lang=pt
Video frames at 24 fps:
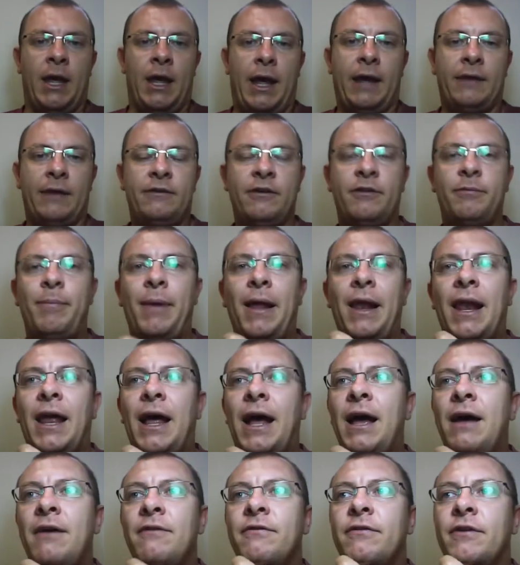Essas
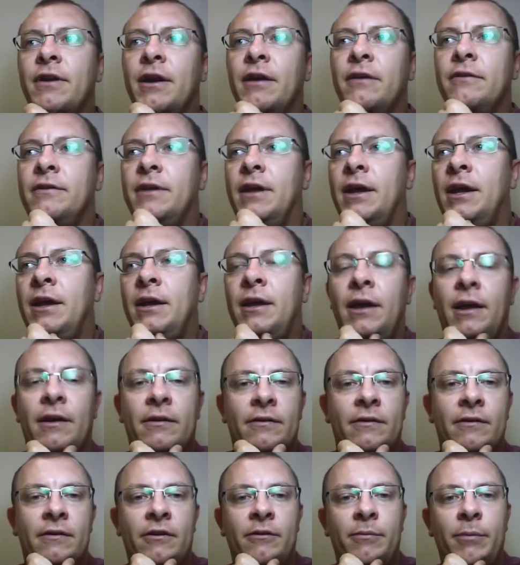palavras, né,
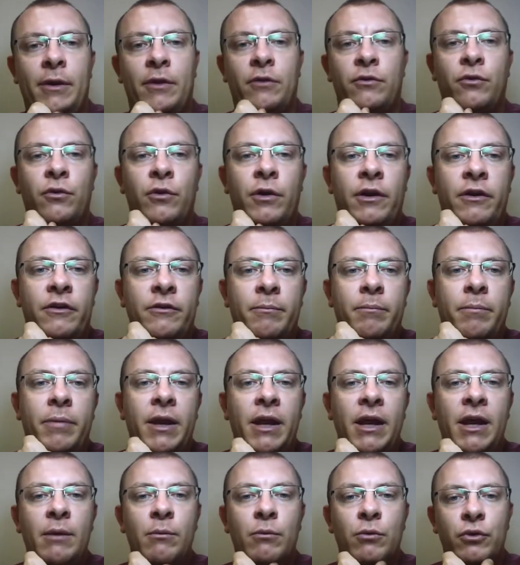essas expressões
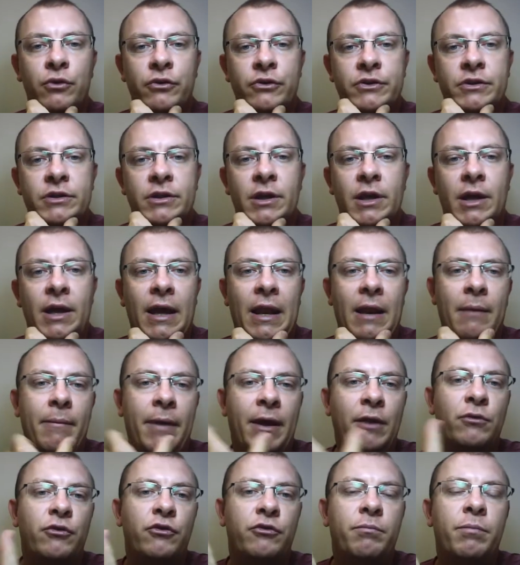primos,
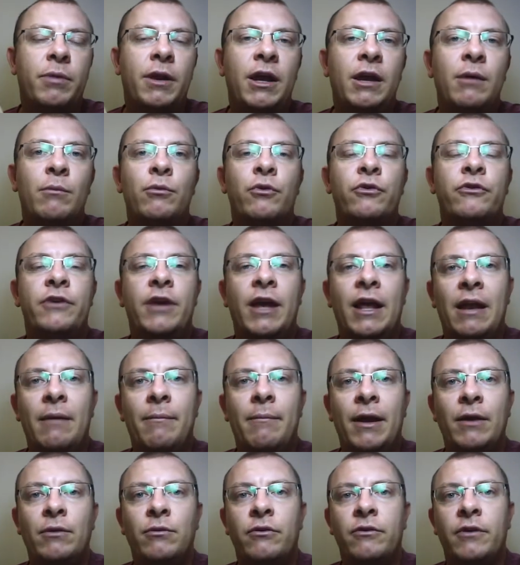elementos primos e
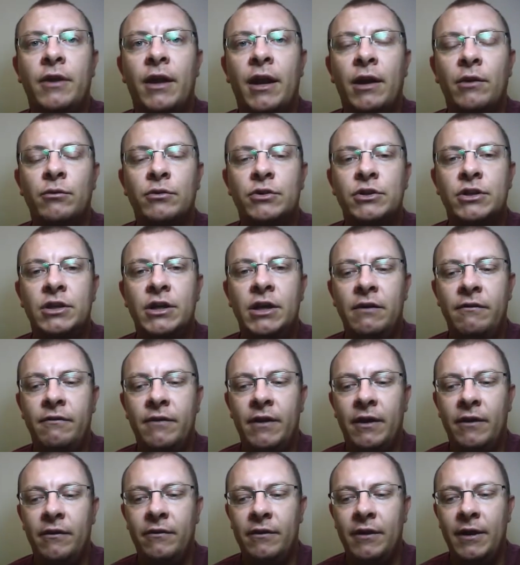elementos
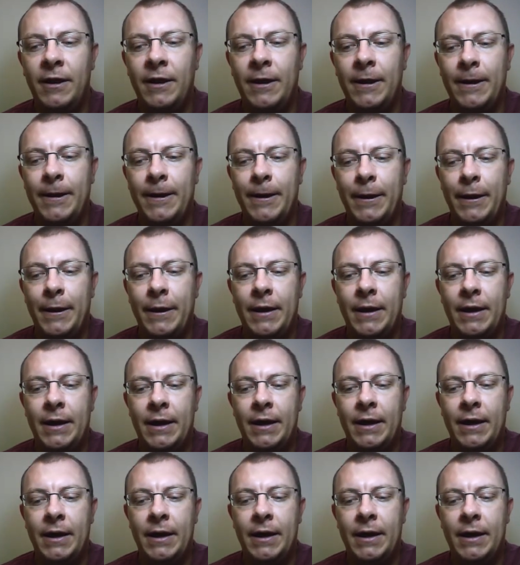irredutíveis,
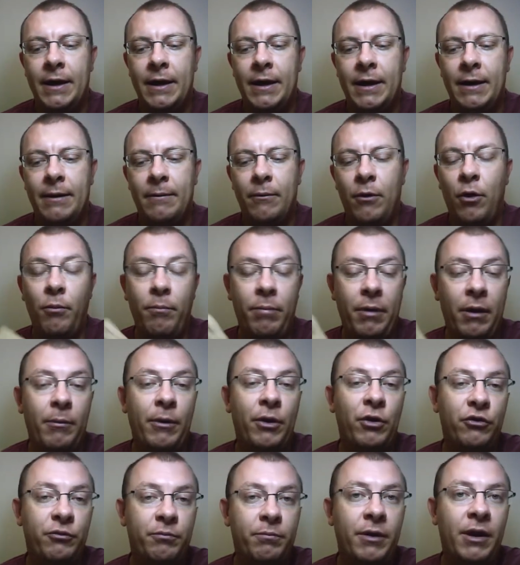uh, ou pelo
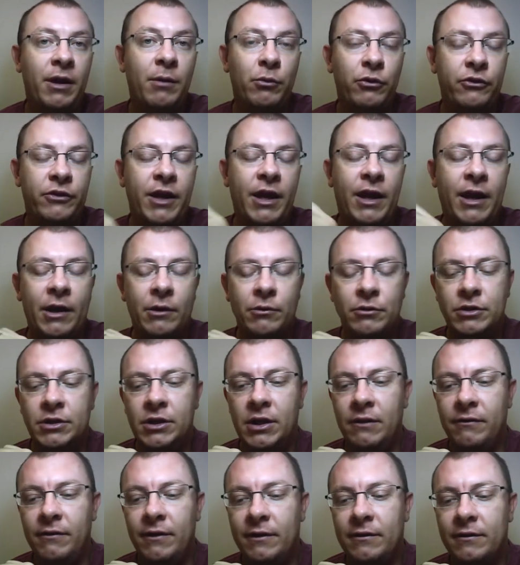menos primos e
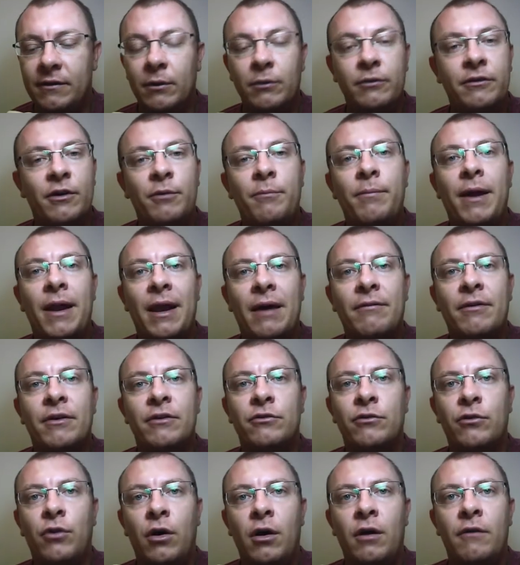irredutíveis, não são palavras
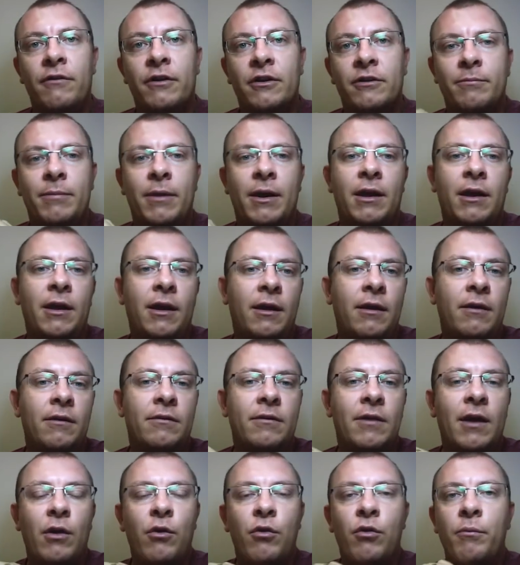novas para quem
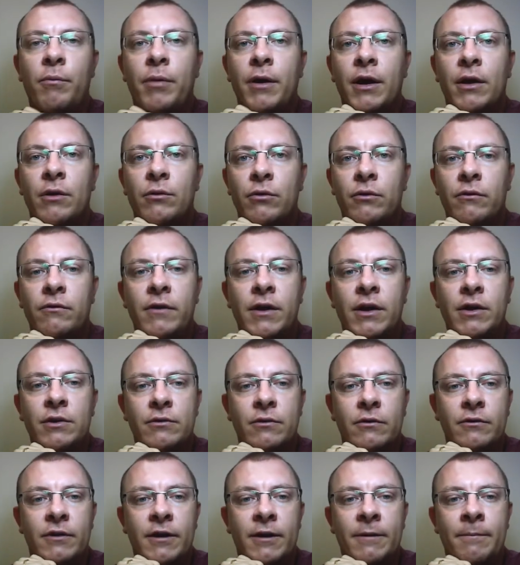está acompanhando os
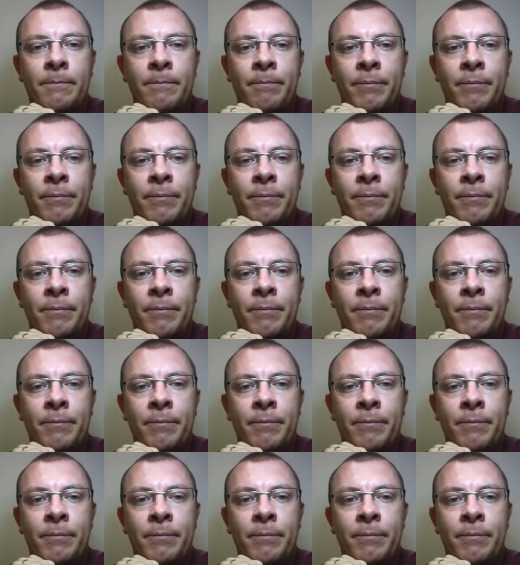vídeos. Né?